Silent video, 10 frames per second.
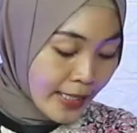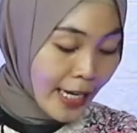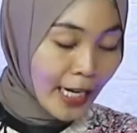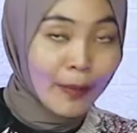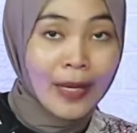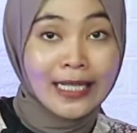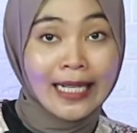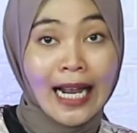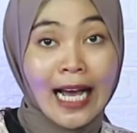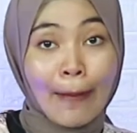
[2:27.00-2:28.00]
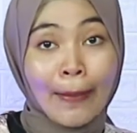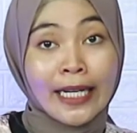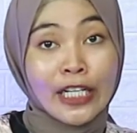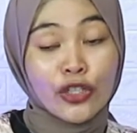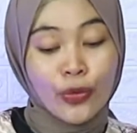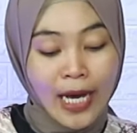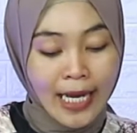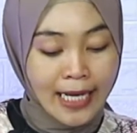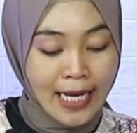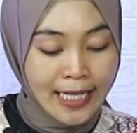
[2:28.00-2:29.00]
saya akan bahas kelengkapan dan juga
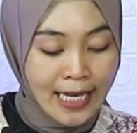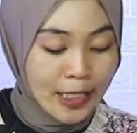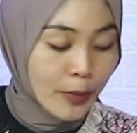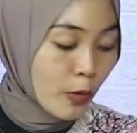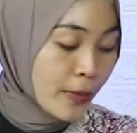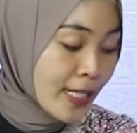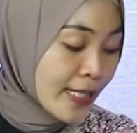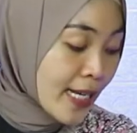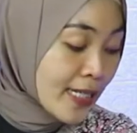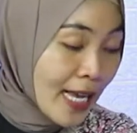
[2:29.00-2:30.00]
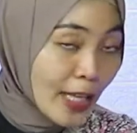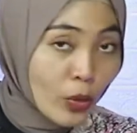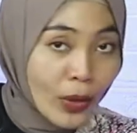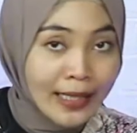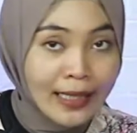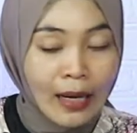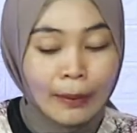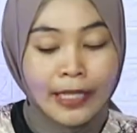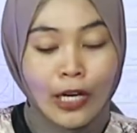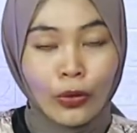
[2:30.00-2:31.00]
harganya. Sebelumnya saya satukan
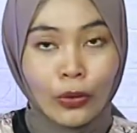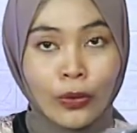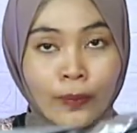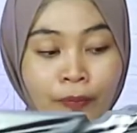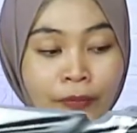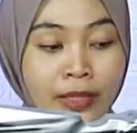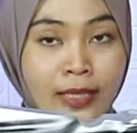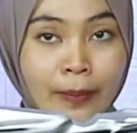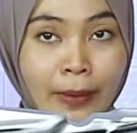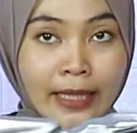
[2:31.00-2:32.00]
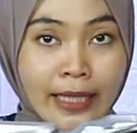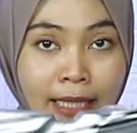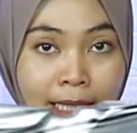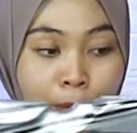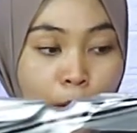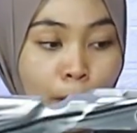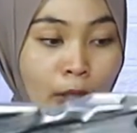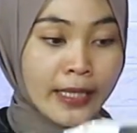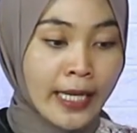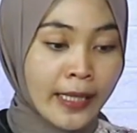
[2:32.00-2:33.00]
terlebih dahulu. Seperti ini nih
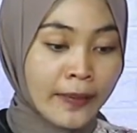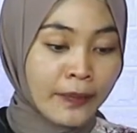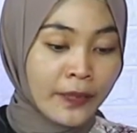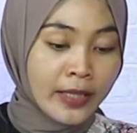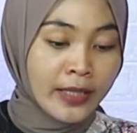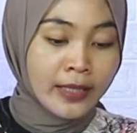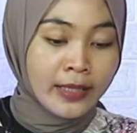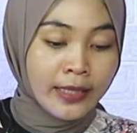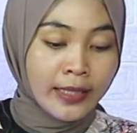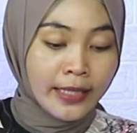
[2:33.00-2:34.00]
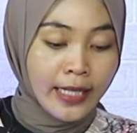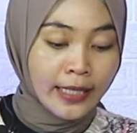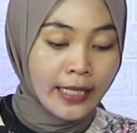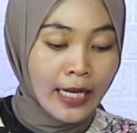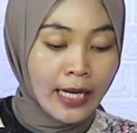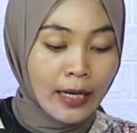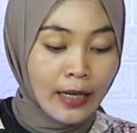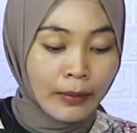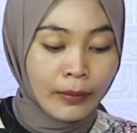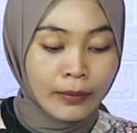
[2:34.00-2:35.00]
popornya. Ini ada
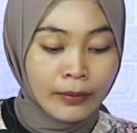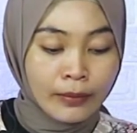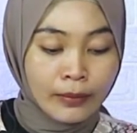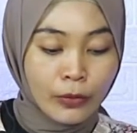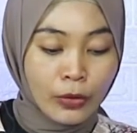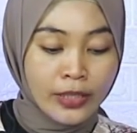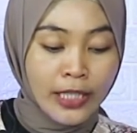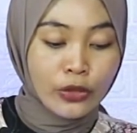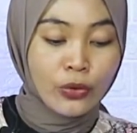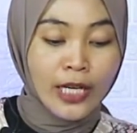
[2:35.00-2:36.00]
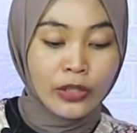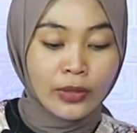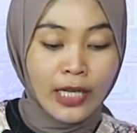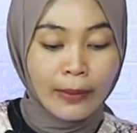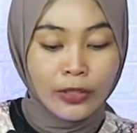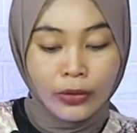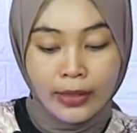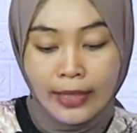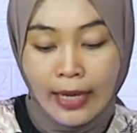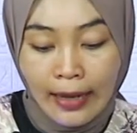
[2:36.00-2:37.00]
murnya juga sudah
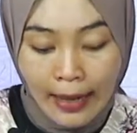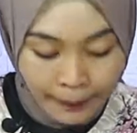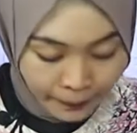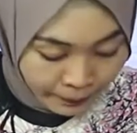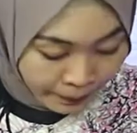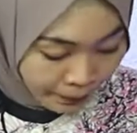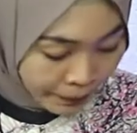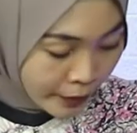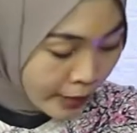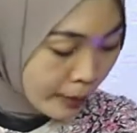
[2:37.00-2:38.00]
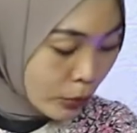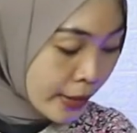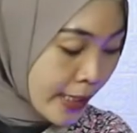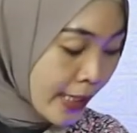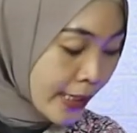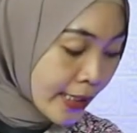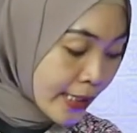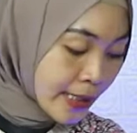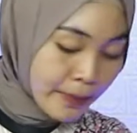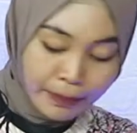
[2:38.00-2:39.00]
masuk di dalam. Kemudian
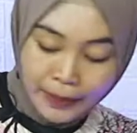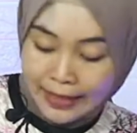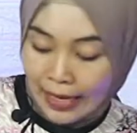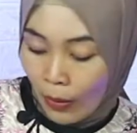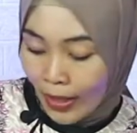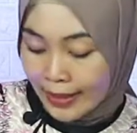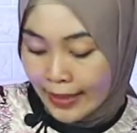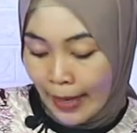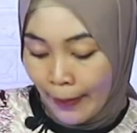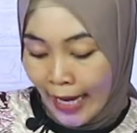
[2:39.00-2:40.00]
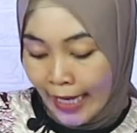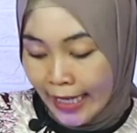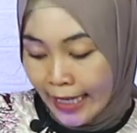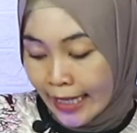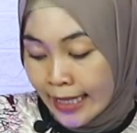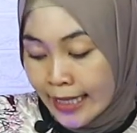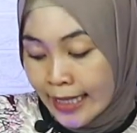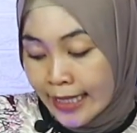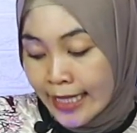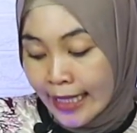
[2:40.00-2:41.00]
ini pesawat senapan angin.
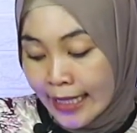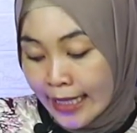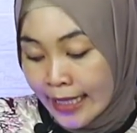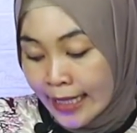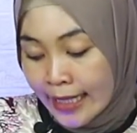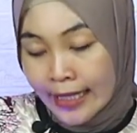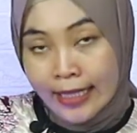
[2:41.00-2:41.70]
Jadi,